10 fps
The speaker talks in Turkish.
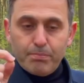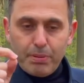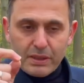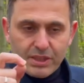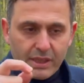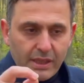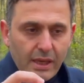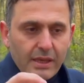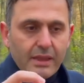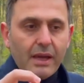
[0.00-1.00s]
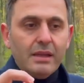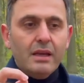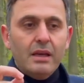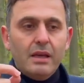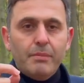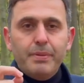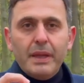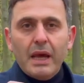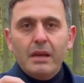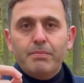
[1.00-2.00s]
başarıya giden
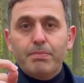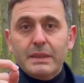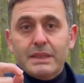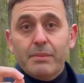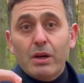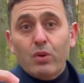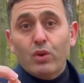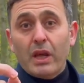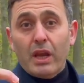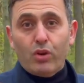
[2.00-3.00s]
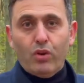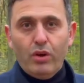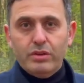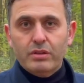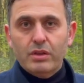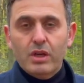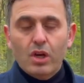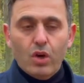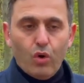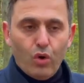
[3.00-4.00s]
birer basamak olarak gör.
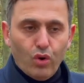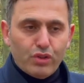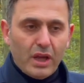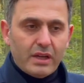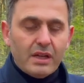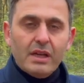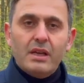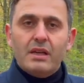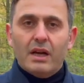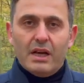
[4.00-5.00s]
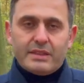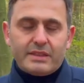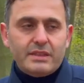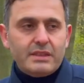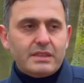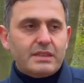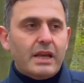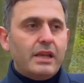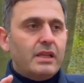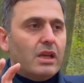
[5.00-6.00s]
Onlar aslında
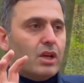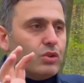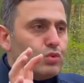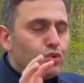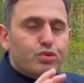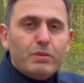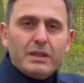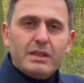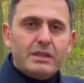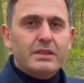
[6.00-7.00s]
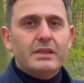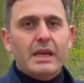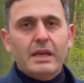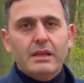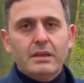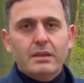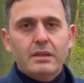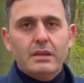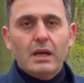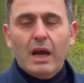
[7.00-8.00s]
senin düşmanların değil.
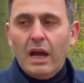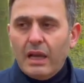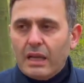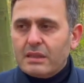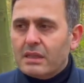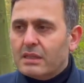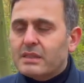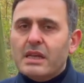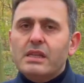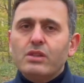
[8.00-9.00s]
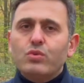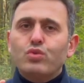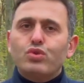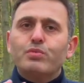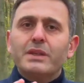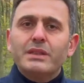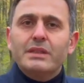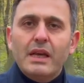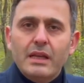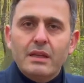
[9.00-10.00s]
Hayat senin
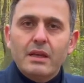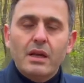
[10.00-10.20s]
düşmanın değil.